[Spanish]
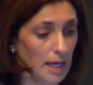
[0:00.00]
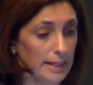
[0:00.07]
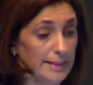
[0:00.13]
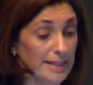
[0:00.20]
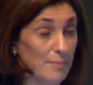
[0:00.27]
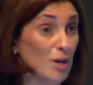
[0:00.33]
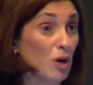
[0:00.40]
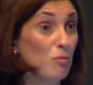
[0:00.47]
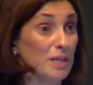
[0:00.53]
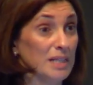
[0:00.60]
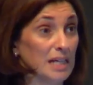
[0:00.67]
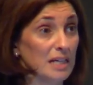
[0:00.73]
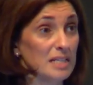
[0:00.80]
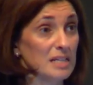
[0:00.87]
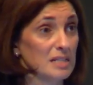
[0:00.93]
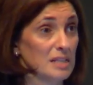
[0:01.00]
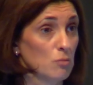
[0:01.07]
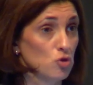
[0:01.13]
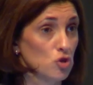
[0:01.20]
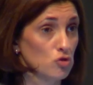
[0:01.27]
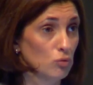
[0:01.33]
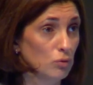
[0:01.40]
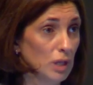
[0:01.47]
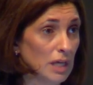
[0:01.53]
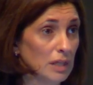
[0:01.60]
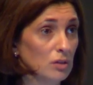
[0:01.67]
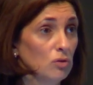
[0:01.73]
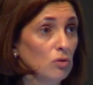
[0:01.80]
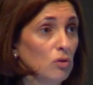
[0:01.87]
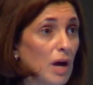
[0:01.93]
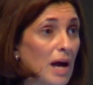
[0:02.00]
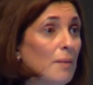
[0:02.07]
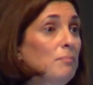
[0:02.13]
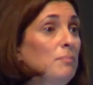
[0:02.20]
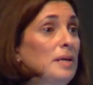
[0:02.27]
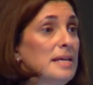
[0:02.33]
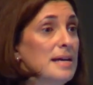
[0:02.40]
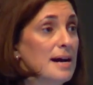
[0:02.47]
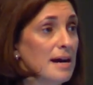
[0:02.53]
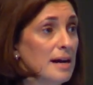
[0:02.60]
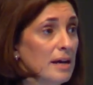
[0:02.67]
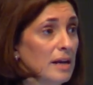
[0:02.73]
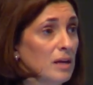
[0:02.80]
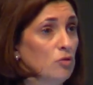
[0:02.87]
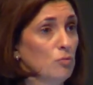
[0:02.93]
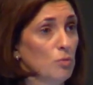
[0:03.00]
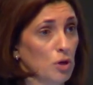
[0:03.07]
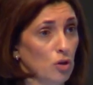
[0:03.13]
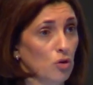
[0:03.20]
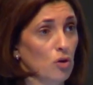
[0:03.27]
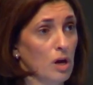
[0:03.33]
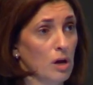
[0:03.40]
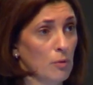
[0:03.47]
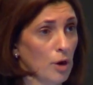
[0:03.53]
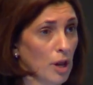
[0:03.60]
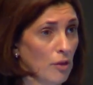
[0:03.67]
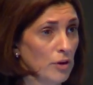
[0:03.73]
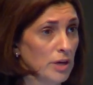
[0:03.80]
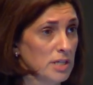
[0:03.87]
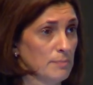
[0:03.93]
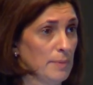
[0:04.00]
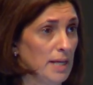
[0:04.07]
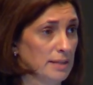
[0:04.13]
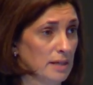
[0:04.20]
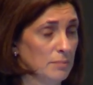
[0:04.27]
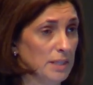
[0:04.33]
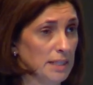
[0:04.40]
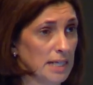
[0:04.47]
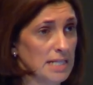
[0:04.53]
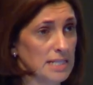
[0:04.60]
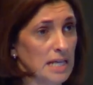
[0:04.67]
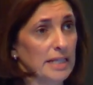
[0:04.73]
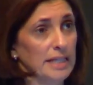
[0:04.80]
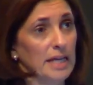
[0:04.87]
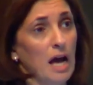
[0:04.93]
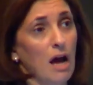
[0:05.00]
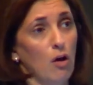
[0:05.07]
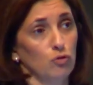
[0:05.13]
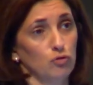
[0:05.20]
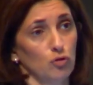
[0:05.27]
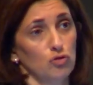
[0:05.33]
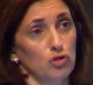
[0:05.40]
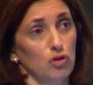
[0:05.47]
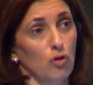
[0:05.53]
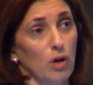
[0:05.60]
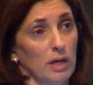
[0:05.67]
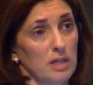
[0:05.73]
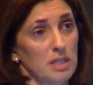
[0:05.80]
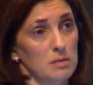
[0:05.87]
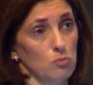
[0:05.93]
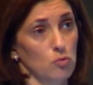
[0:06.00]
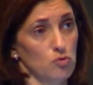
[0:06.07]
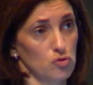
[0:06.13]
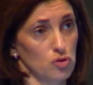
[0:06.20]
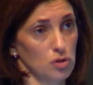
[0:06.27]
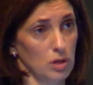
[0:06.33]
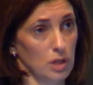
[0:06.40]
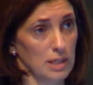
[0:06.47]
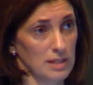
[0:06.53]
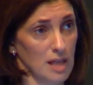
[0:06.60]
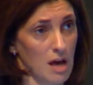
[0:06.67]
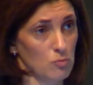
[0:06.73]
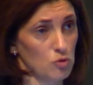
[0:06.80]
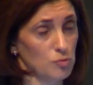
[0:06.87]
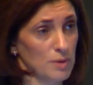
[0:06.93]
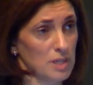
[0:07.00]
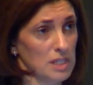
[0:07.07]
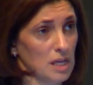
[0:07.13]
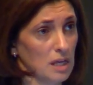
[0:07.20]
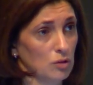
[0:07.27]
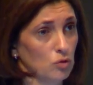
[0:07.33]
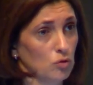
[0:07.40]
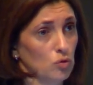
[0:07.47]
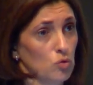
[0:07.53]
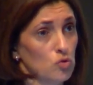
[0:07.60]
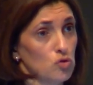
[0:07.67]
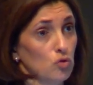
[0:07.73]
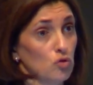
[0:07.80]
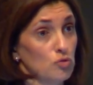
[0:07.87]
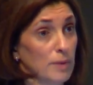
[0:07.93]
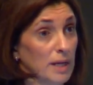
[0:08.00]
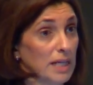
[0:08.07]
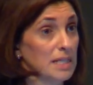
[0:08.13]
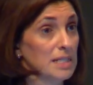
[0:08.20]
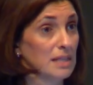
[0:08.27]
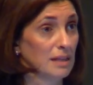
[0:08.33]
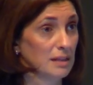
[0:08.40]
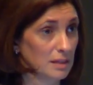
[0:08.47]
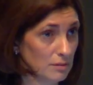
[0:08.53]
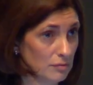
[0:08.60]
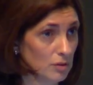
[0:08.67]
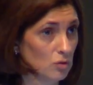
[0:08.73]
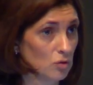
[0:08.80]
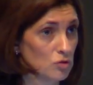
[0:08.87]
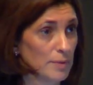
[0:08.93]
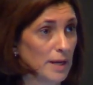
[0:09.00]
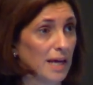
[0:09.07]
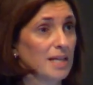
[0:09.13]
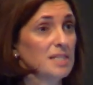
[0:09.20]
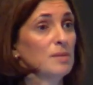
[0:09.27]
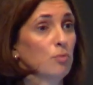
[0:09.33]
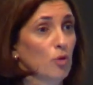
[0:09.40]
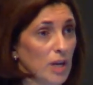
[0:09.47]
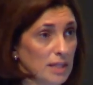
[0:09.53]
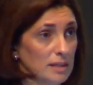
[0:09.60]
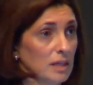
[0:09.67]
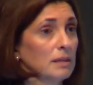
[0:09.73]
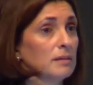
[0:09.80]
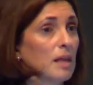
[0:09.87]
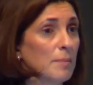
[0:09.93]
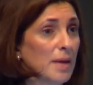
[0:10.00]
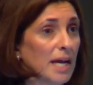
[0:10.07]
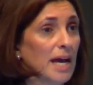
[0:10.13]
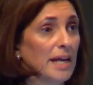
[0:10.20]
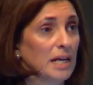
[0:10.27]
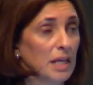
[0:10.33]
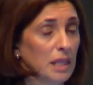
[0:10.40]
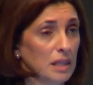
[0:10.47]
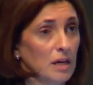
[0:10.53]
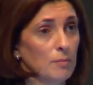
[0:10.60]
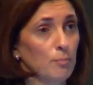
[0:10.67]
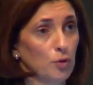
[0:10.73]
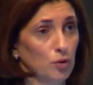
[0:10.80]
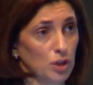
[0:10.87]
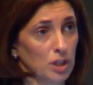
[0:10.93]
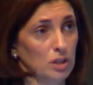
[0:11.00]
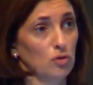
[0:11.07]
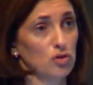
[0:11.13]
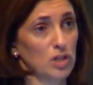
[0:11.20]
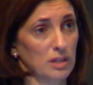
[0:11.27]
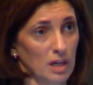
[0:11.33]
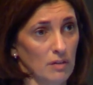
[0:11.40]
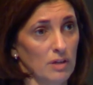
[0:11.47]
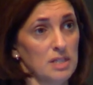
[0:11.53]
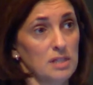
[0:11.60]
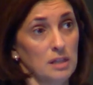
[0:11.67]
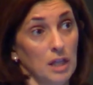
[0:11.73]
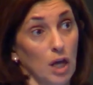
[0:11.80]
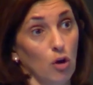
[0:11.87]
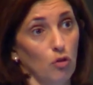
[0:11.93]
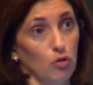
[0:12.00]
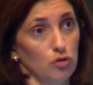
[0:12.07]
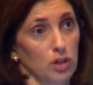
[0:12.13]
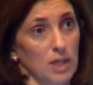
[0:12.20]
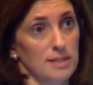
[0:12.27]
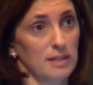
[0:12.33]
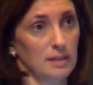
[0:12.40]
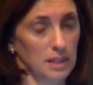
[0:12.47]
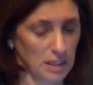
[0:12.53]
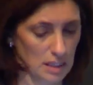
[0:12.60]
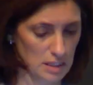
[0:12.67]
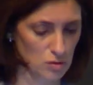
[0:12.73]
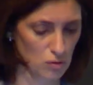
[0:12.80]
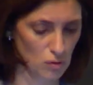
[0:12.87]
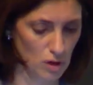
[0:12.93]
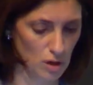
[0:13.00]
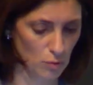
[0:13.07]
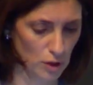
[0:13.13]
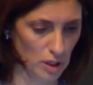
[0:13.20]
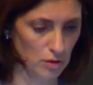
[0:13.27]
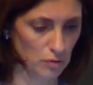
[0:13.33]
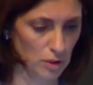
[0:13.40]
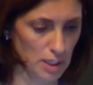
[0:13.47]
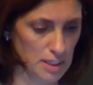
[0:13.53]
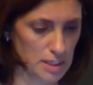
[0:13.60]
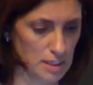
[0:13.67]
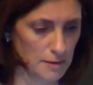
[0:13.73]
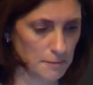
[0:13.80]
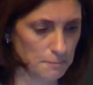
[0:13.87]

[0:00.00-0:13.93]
También comentarles que estamos estudiando ampliar el número de colaboradores para tramitar esta línea a otros organismos. Estábamos pensando incluso en los parques científicos, para que se pudieran también canalizar proyectos a través de otras entidades colaboradoras.